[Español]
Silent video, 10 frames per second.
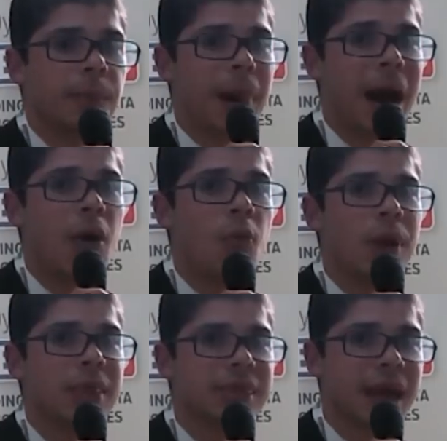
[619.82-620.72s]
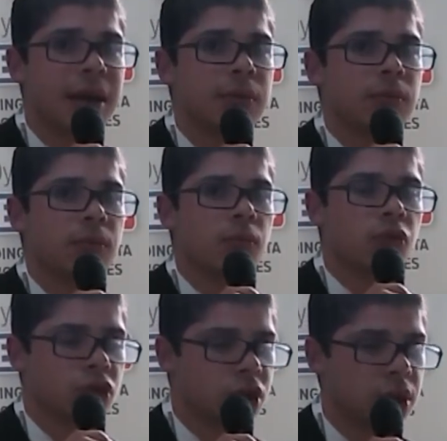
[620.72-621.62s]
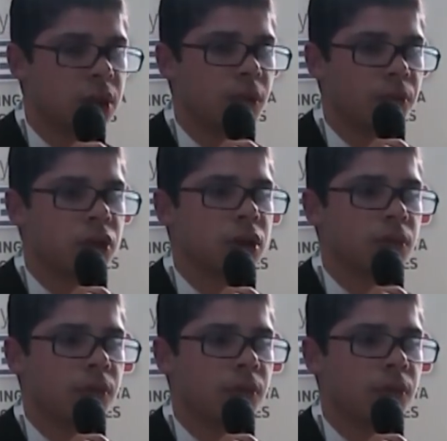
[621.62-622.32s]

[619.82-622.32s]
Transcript: va a aumentar muchísimo, muchísimo,